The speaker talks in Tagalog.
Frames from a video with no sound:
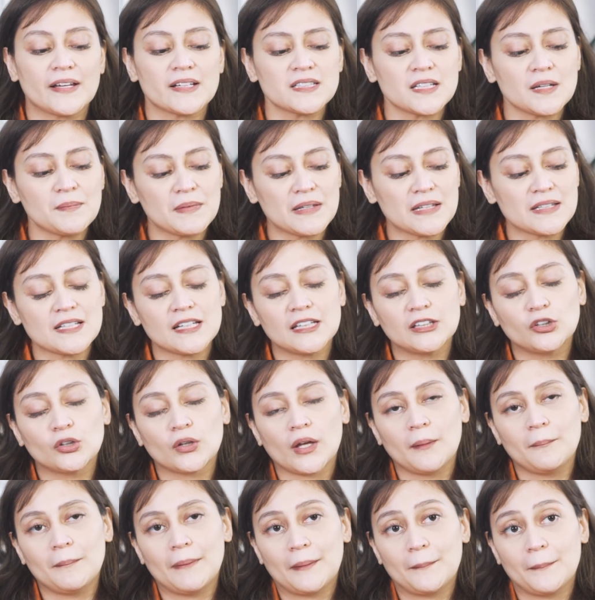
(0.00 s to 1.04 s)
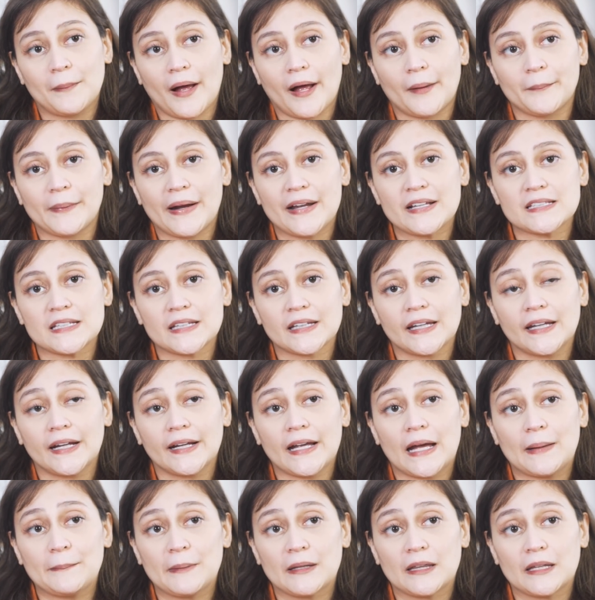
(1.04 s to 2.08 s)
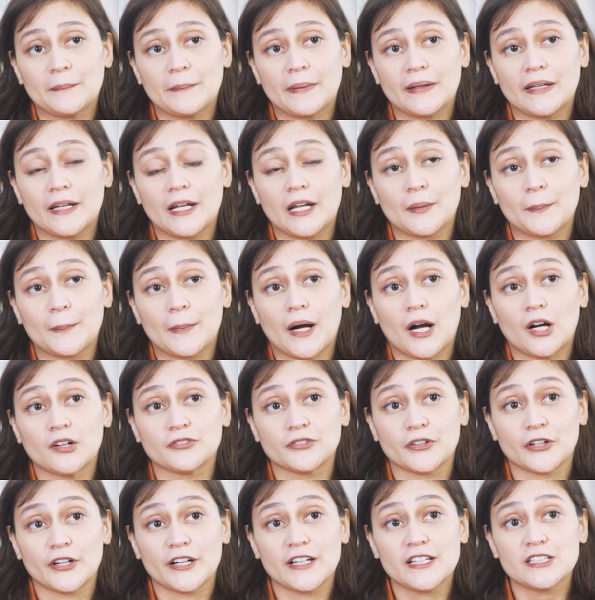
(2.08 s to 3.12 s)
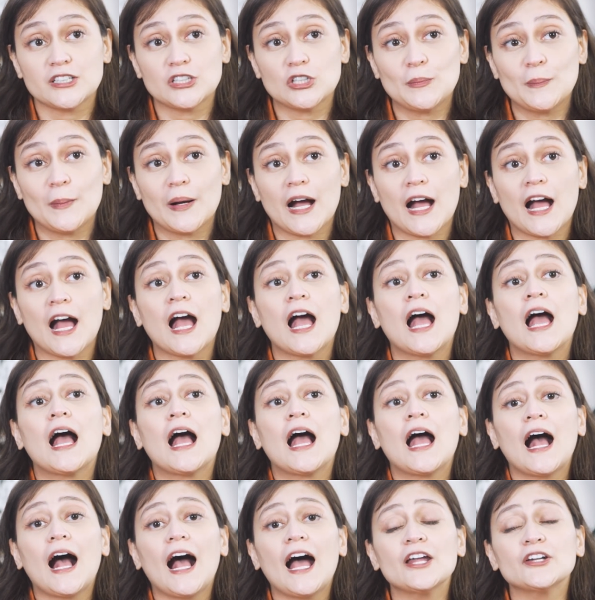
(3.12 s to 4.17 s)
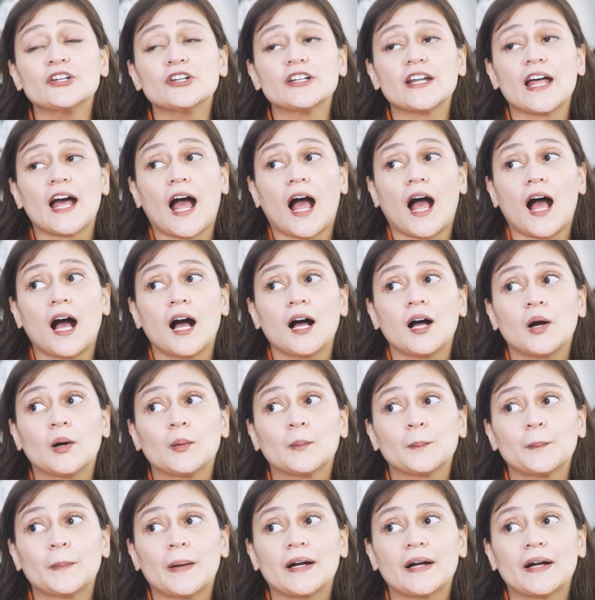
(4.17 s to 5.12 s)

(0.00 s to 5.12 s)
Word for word: Kasi minsan yung ibang mga brands, ang ginagamit naman nilang mga fur is yung mga, ano na, um,